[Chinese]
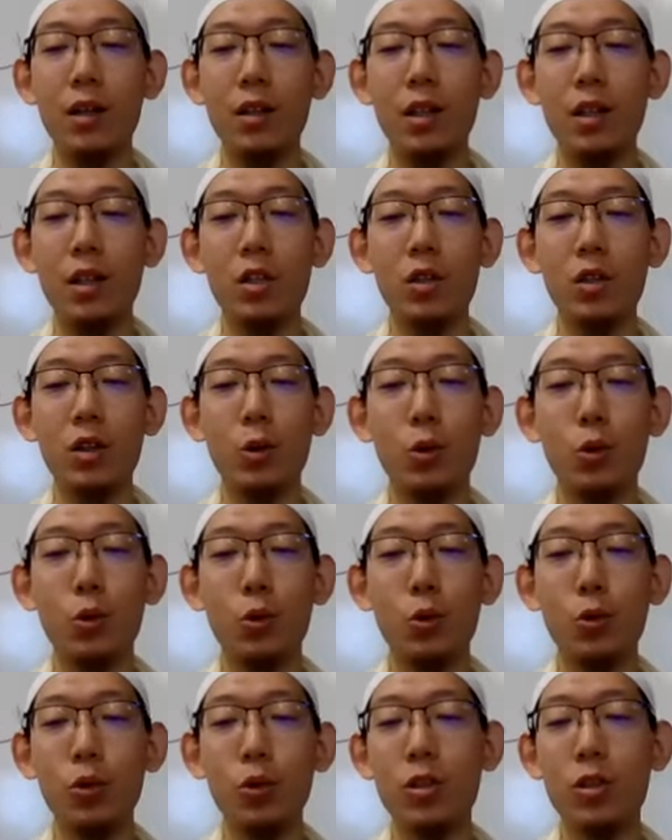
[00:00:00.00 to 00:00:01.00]
人生的
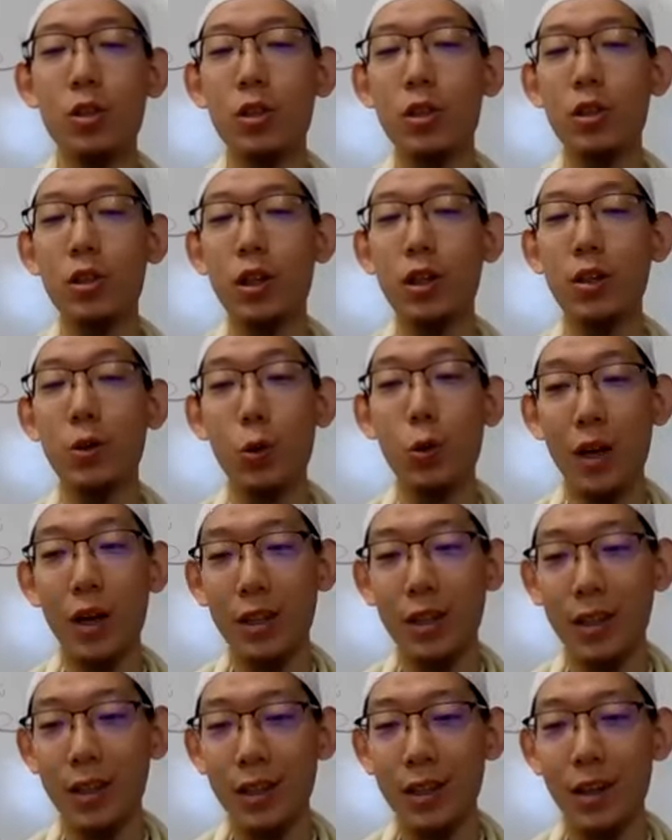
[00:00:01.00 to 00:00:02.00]
旅途其实是很
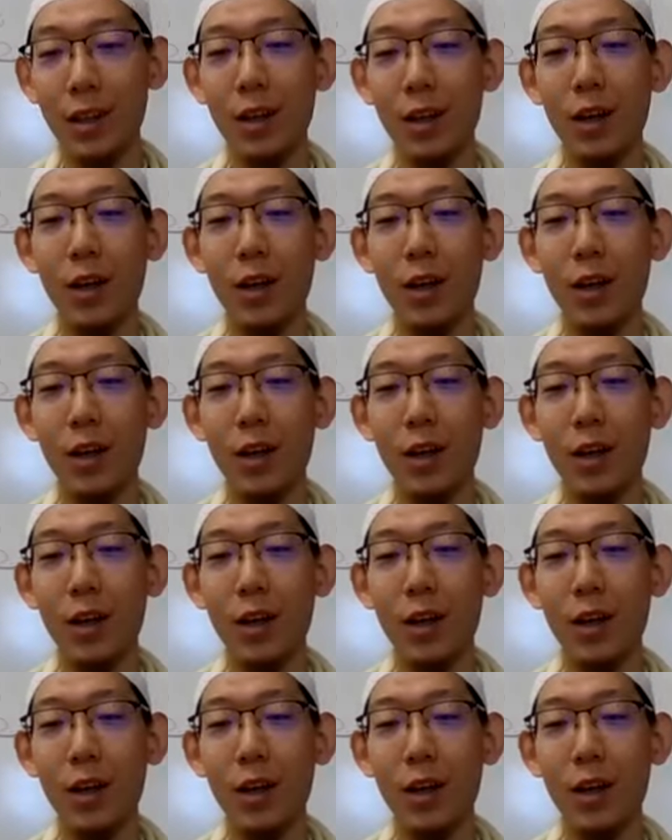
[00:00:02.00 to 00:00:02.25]
短的，